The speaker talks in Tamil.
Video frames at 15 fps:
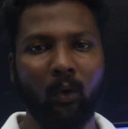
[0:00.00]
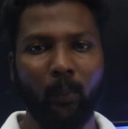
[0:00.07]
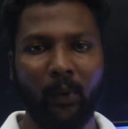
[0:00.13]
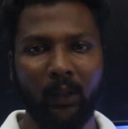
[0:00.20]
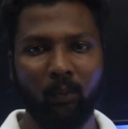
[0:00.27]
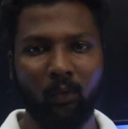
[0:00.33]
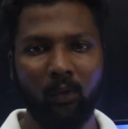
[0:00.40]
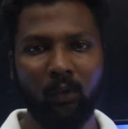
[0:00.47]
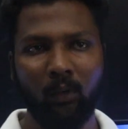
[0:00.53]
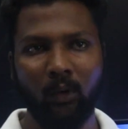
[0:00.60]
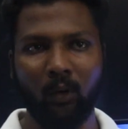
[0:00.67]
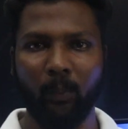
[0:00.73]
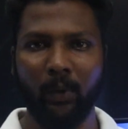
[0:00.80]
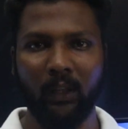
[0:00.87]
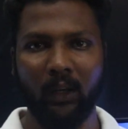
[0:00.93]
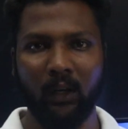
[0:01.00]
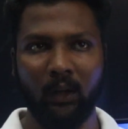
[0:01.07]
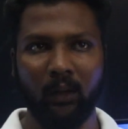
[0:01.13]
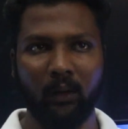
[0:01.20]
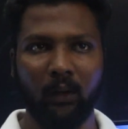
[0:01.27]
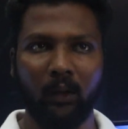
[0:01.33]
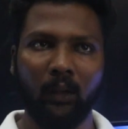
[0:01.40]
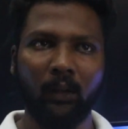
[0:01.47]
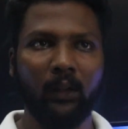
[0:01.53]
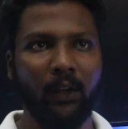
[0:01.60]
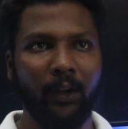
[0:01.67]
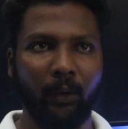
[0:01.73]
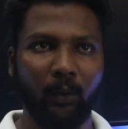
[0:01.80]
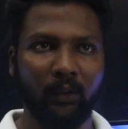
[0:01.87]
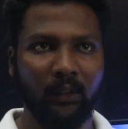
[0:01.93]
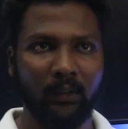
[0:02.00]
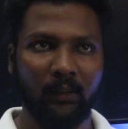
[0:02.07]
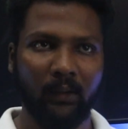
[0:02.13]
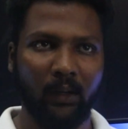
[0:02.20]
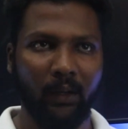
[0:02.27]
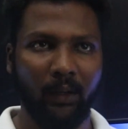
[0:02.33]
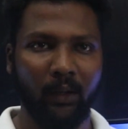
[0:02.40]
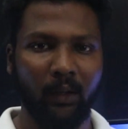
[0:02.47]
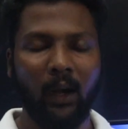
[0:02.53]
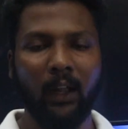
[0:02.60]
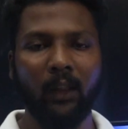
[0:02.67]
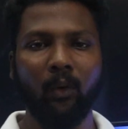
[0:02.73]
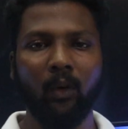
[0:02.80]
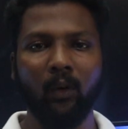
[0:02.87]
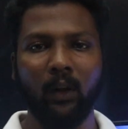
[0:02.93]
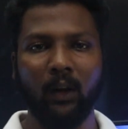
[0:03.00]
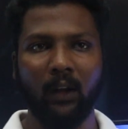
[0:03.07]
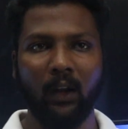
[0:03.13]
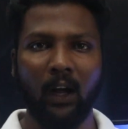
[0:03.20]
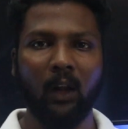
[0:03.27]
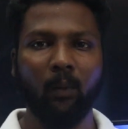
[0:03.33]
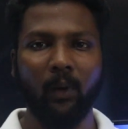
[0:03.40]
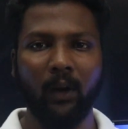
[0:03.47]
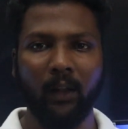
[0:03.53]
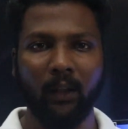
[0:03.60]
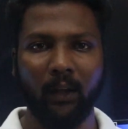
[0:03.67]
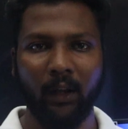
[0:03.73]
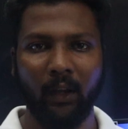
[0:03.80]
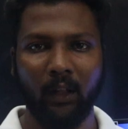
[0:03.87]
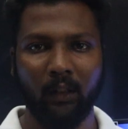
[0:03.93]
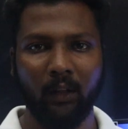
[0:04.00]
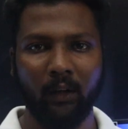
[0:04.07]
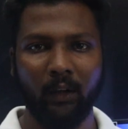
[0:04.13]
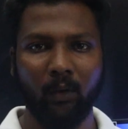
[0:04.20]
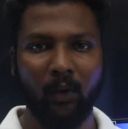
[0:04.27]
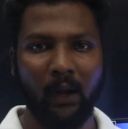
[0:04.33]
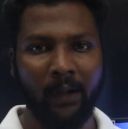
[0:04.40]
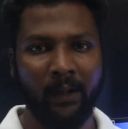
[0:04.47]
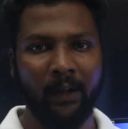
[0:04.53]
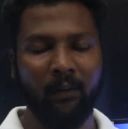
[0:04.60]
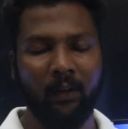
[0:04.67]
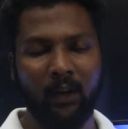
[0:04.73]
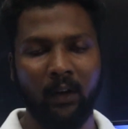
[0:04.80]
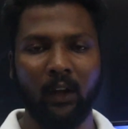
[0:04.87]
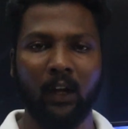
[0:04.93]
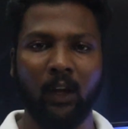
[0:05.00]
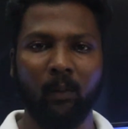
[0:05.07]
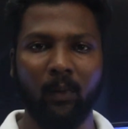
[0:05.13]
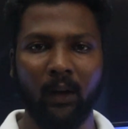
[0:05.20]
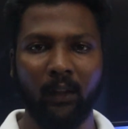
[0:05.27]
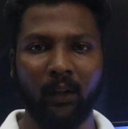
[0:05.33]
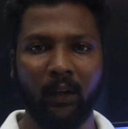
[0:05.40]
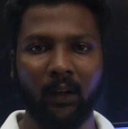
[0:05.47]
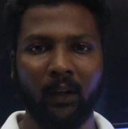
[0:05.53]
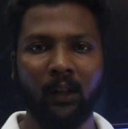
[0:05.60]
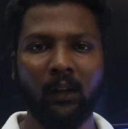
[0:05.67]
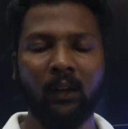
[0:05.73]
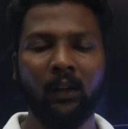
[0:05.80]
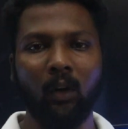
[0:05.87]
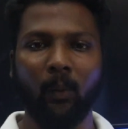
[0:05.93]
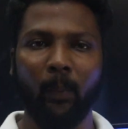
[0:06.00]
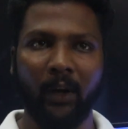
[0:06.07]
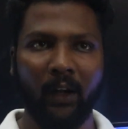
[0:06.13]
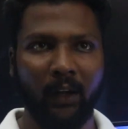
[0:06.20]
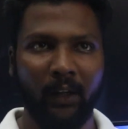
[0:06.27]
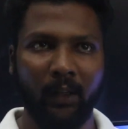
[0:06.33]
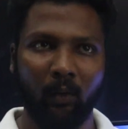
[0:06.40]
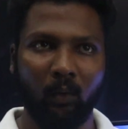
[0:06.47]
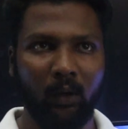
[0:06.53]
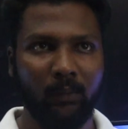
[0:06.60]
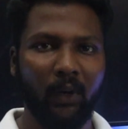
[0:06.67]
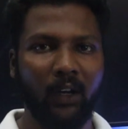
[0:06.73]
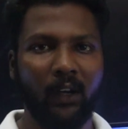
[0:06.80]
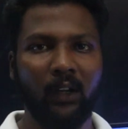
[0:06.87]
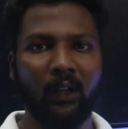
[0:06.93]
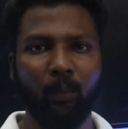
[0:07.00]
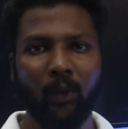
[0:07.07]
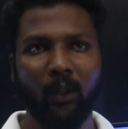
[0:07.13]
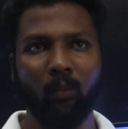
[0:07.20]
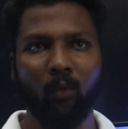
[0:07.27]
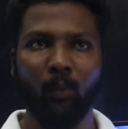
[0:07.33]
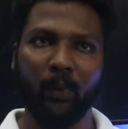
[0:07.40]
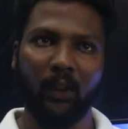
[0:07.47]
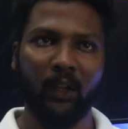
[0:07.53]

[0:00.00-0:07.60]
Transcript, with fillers: ஒன்று பதிமூணு ஒன்று பதினாலு இது தேர்ட்டி டூ இன்ச்சஸ் ஸ்டார்டிங் அதுவே உங்களுக்கு நார்மல் எடுத்துட்டிங்கன்னா தேர்ட்டி டூ ஆண்ட்ராய்டு வேணால் நார்மல் எடுத்துட்டிங்கன்னா உங்களுக்கு பன்னெண்டாயிரம் ரூபா பன்னெண்டு பதிமூணு